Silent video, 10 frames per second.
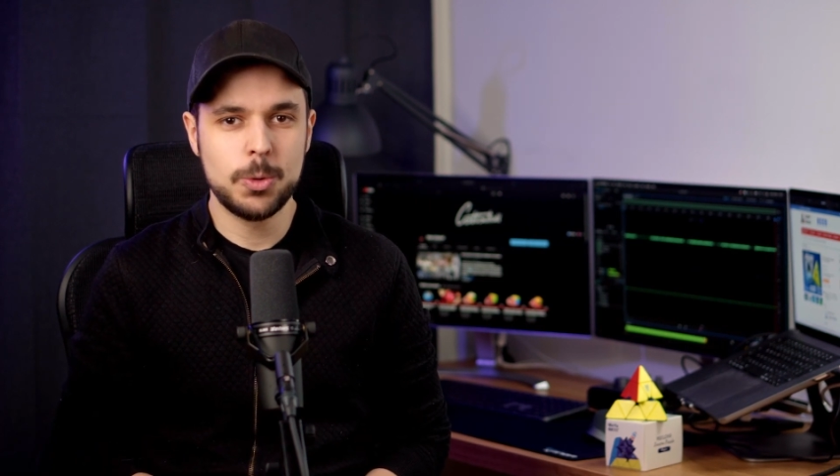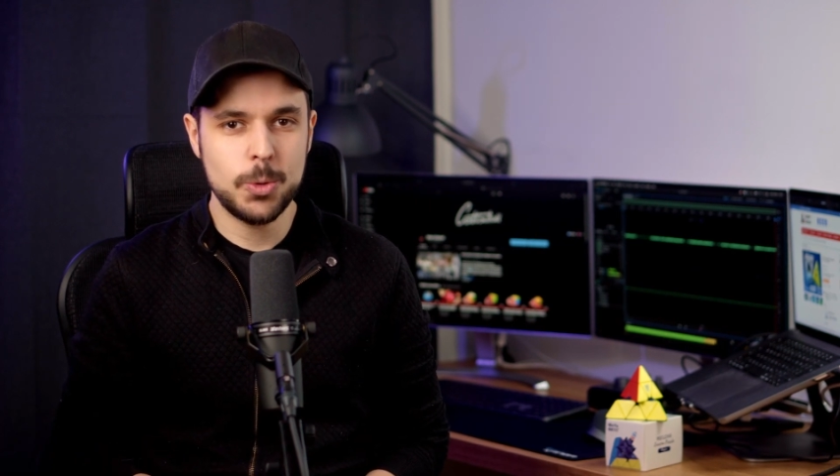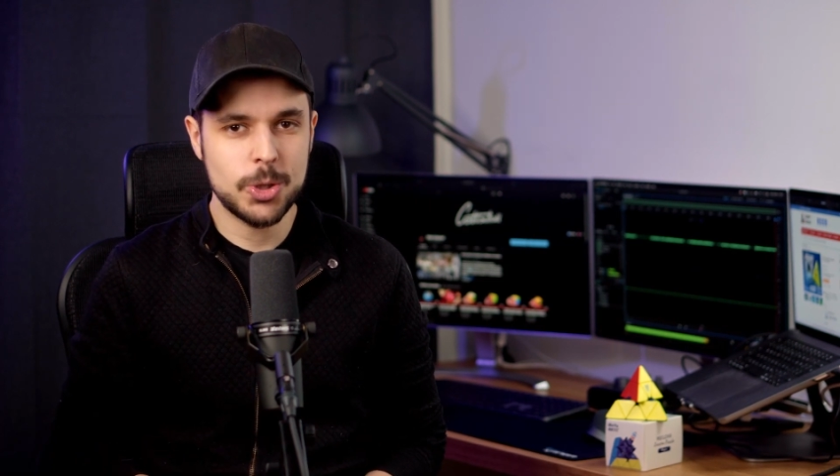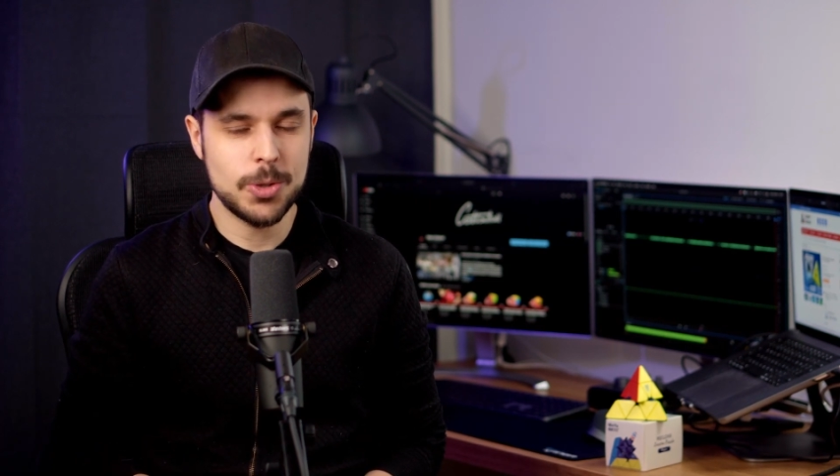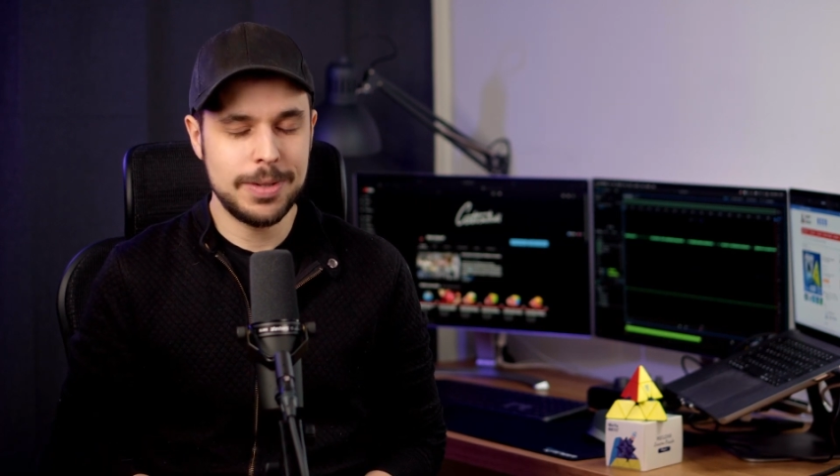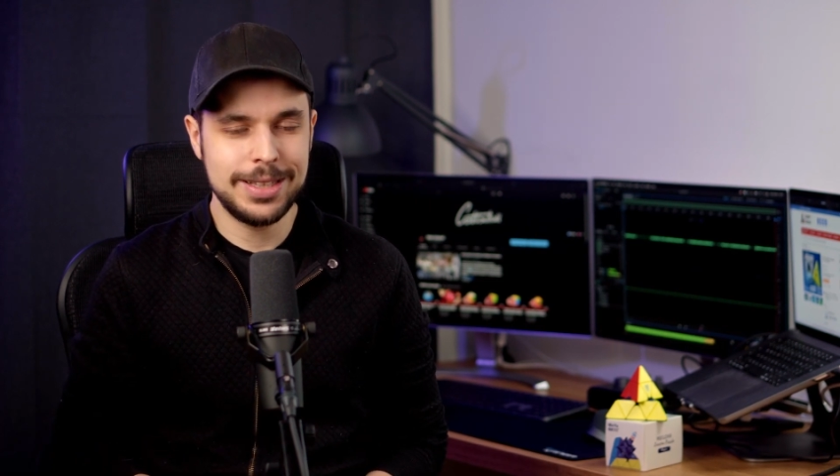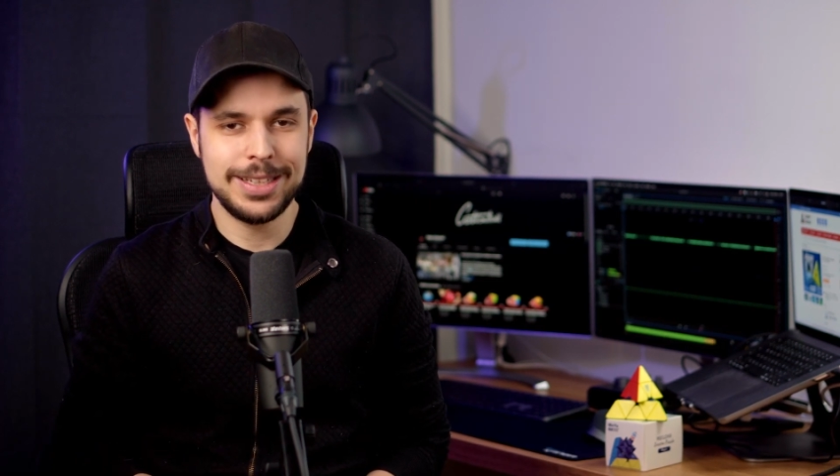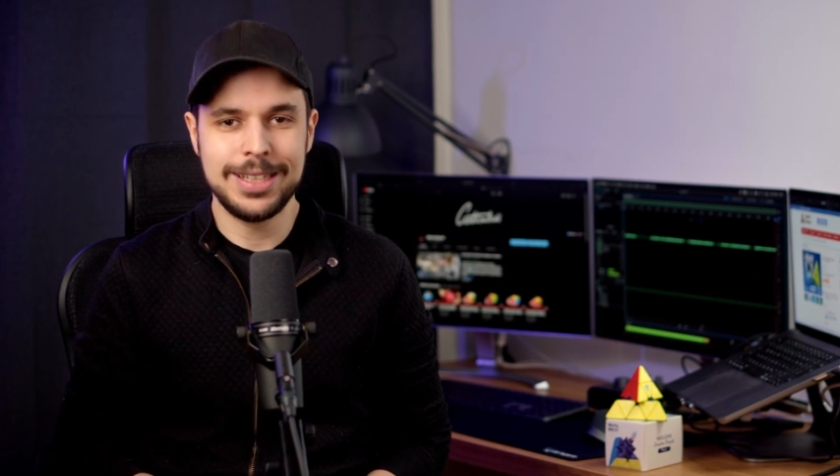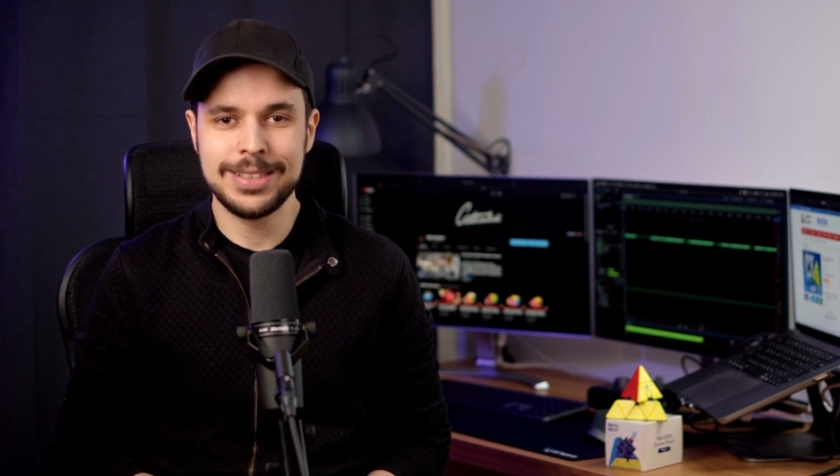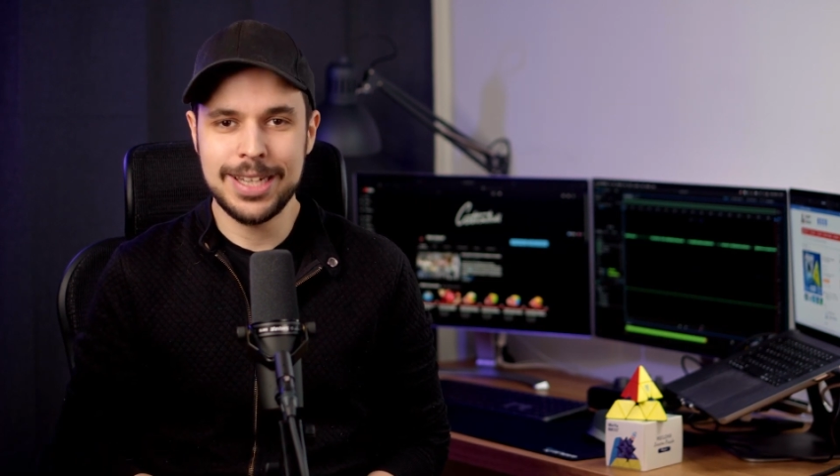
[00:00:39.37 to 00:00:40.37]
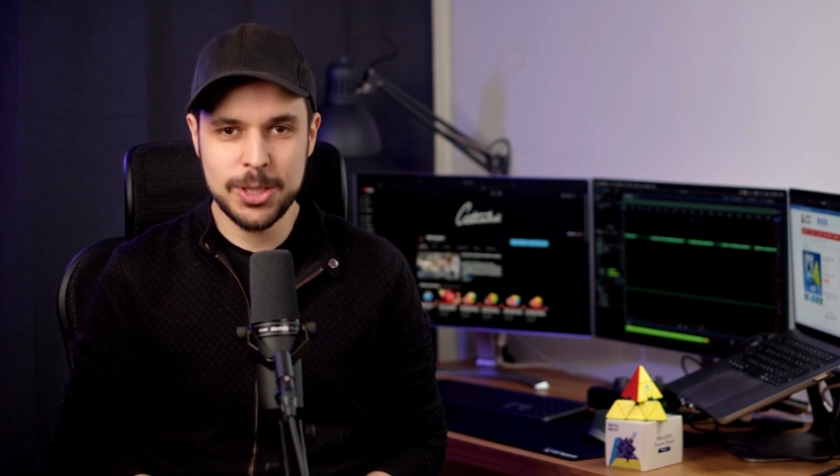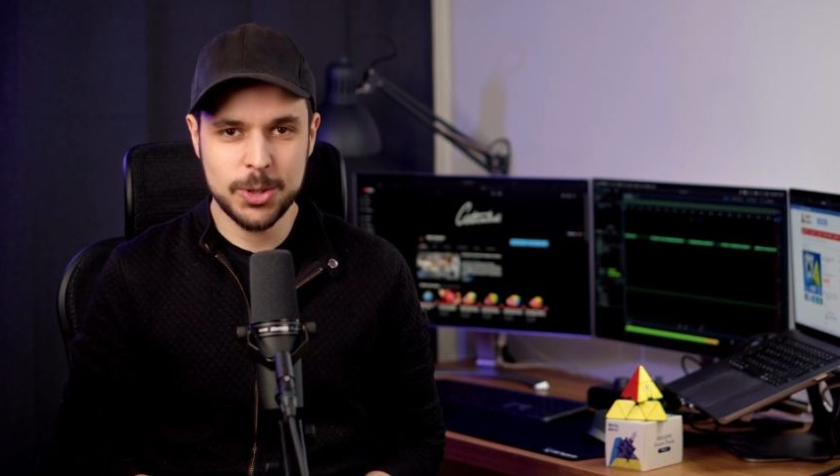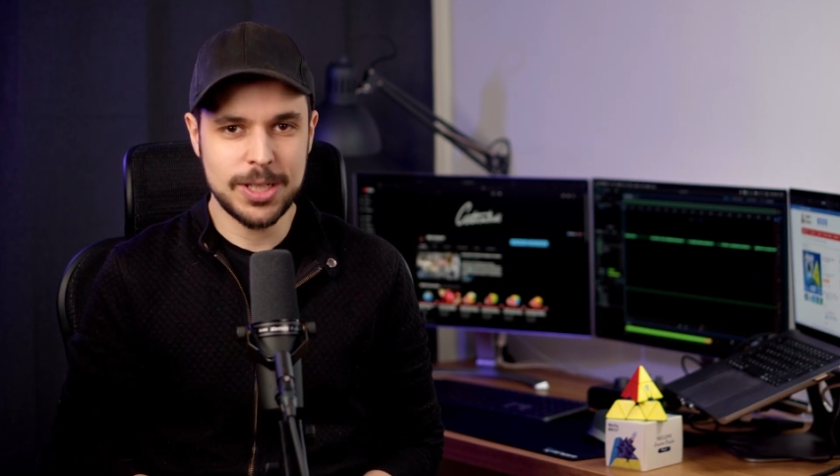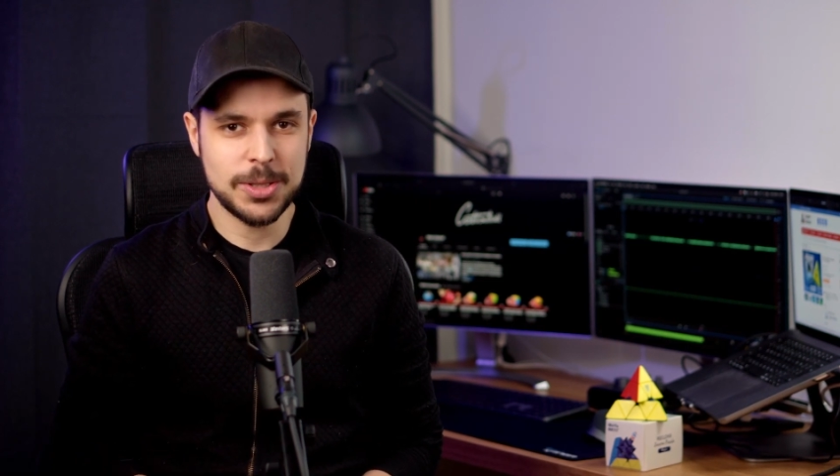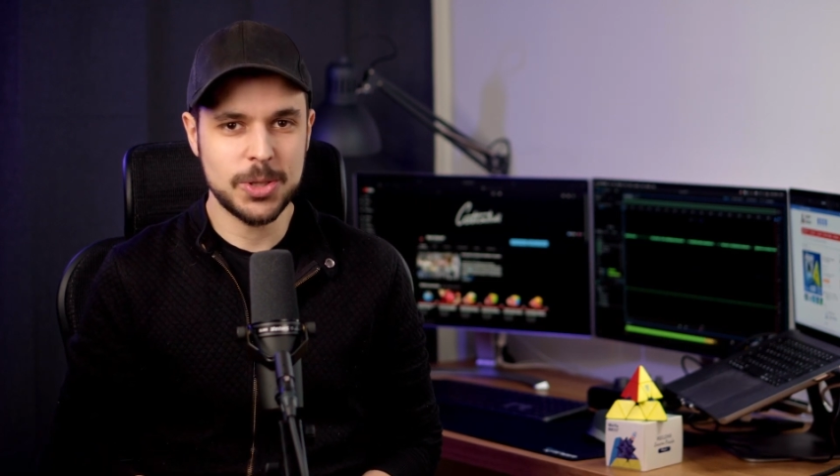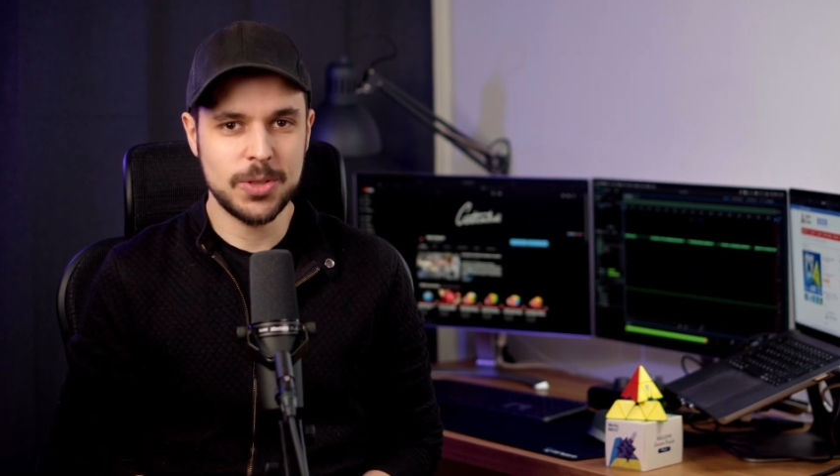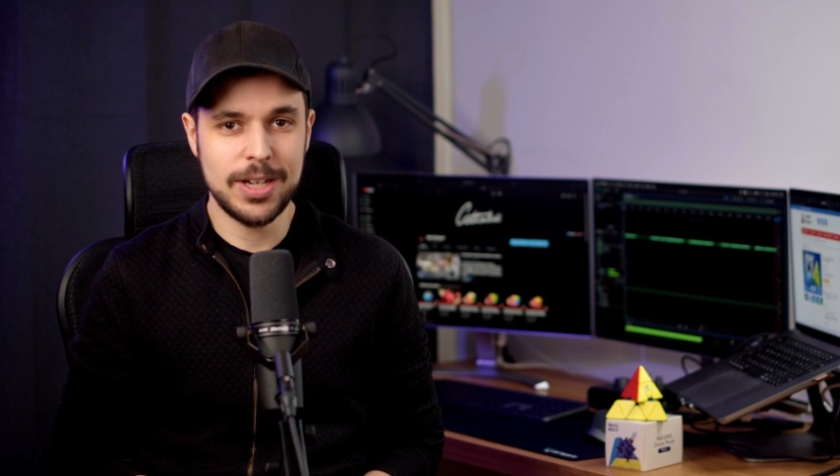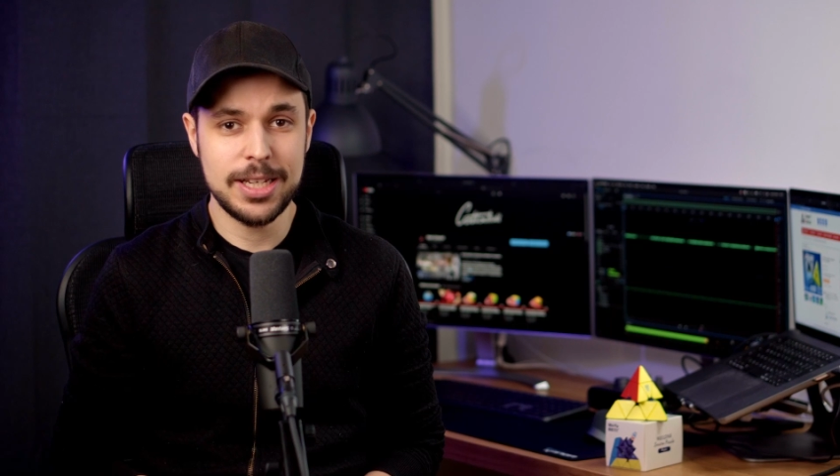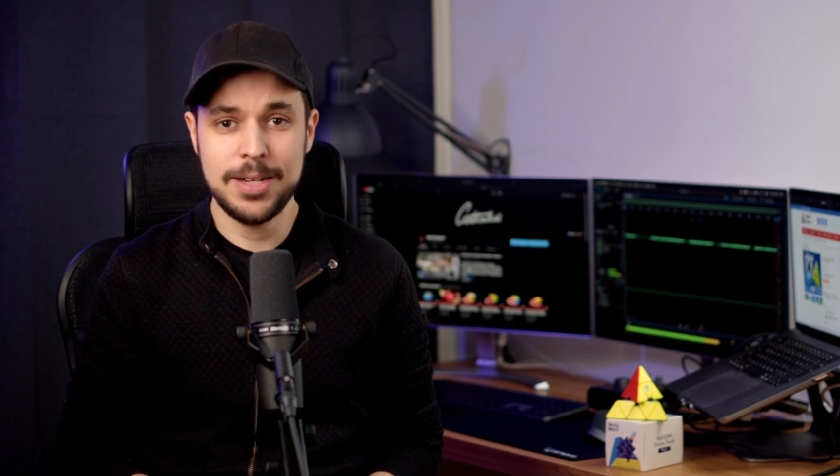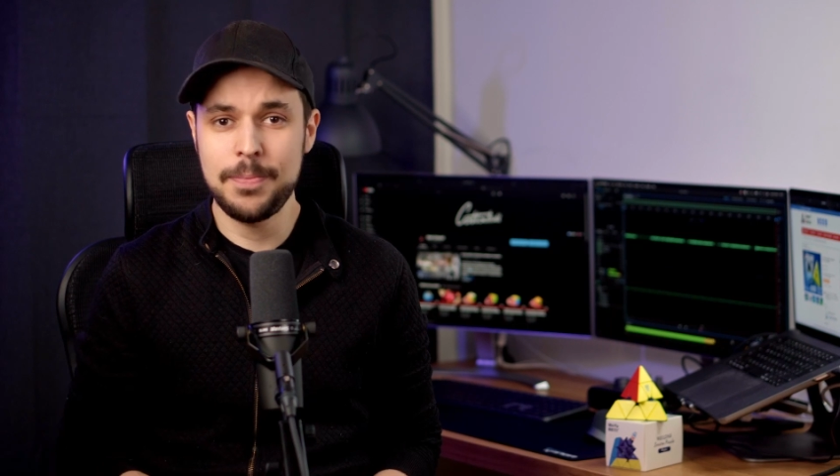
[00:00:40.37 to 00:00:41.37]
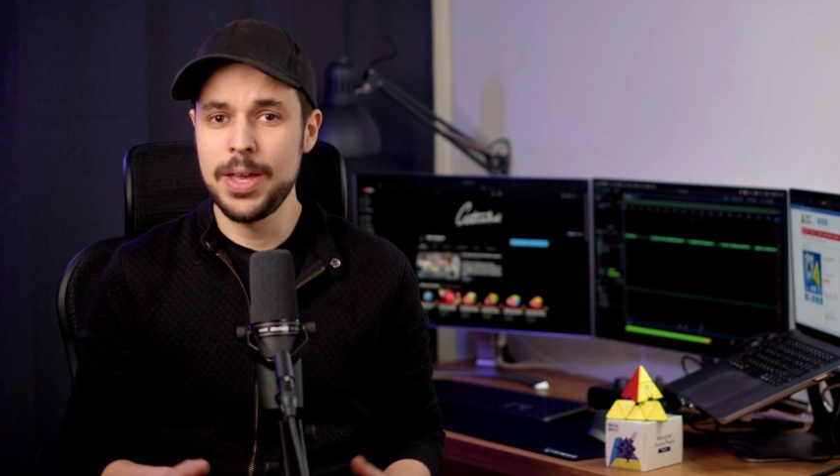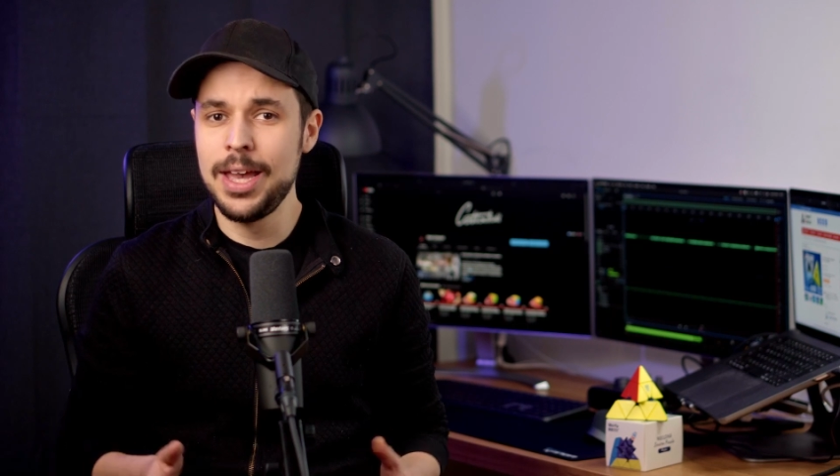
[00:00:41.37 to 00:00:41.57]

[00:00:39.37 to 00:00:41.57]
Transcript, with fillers: dłuższą metę nie znajdzie to zastosowania?